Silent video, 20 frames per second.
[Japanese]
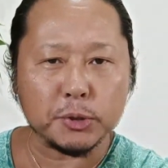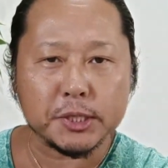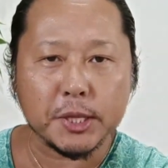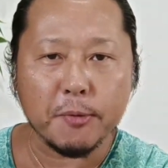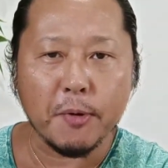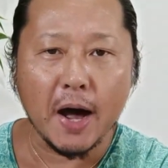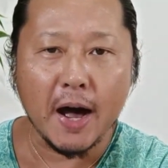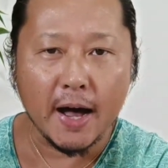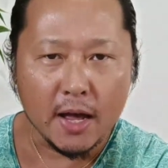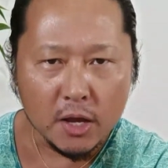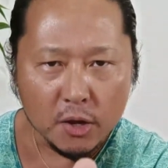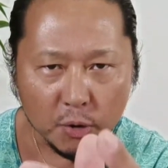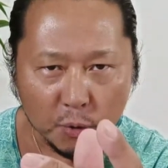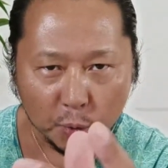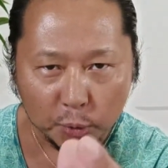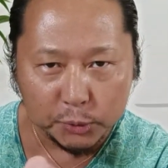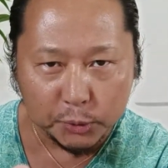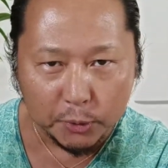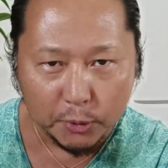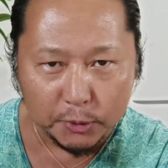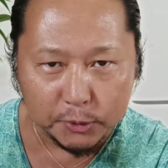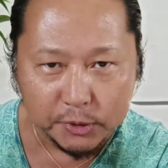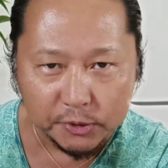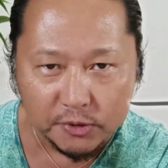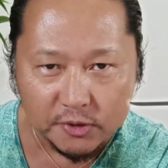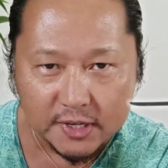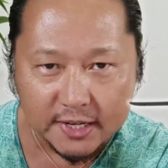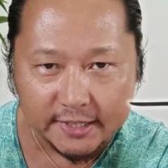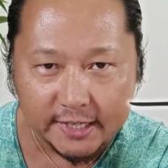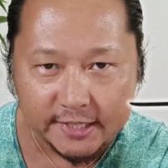としては弟
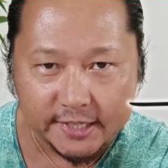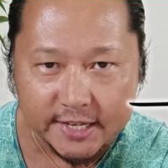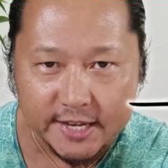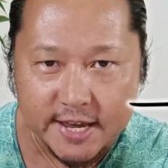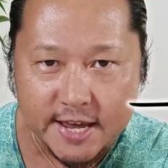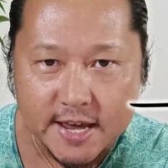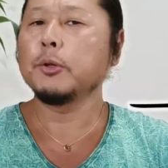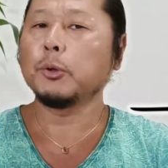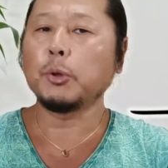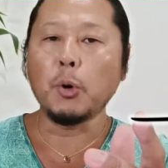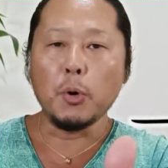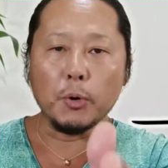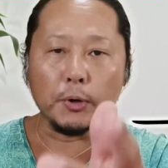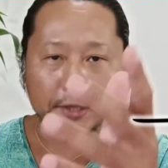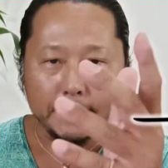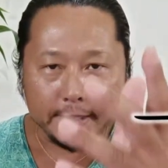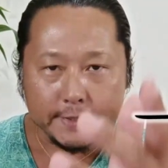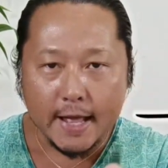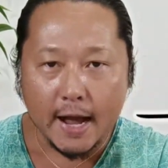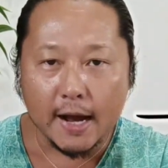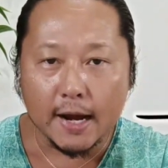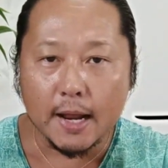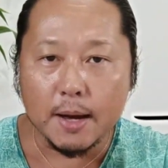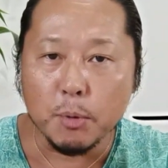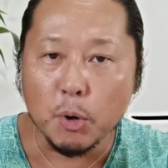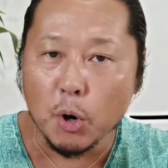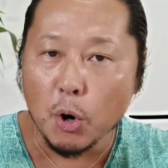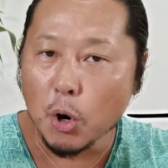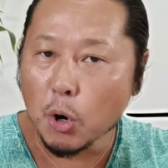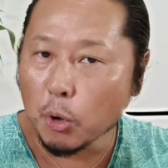の仇と言いながら
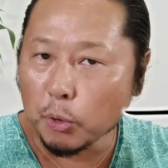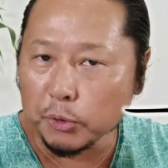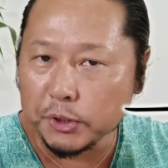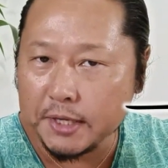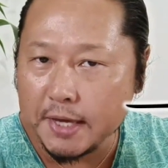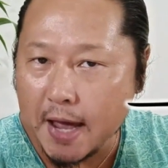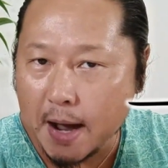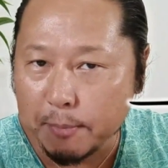も鬼